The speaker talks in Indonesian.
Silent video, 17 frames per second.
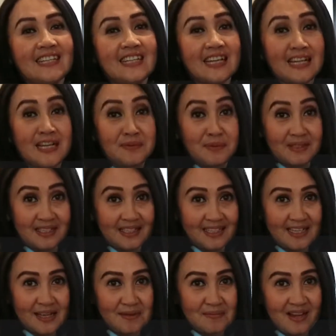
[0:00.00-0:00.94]
Ikan Hamati
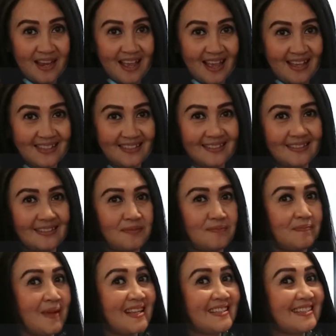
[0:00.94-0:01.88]
13
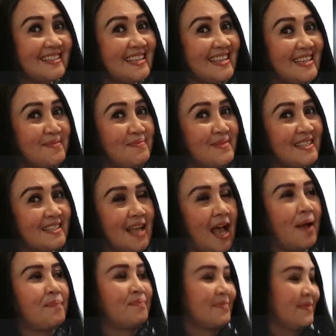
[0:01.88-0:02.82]
Pasti
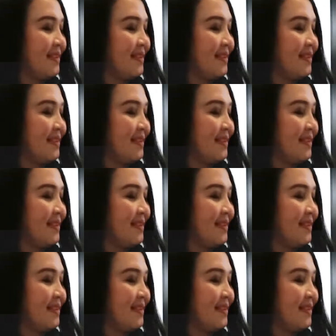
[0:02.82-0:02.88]
bisa